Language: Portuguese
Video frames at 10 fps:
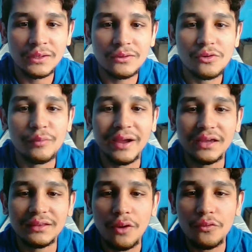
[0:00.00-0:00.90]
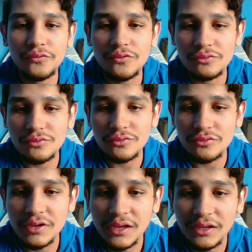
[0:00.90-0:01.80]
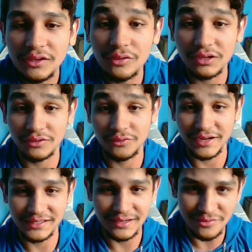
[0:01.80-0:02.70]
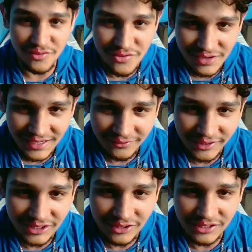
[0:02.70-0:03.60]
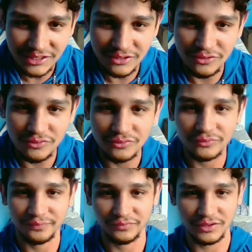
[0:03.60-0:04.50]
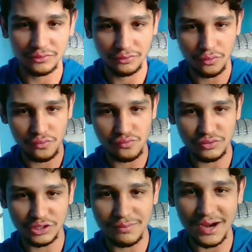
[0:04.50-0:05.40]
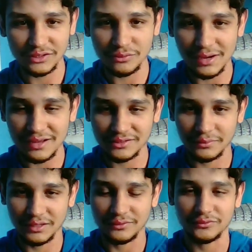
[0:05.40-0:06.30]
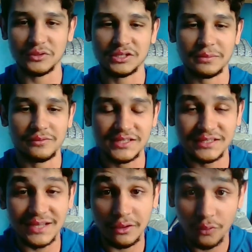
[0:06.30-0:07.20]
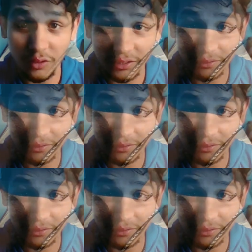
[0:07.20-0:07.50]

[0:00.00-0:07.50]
Como é que tá o furúnculo? E outra coisa, ele nunca vem sozinho. Eu tô com um debaixo do braço também. Vou mostrar pra vocês agora.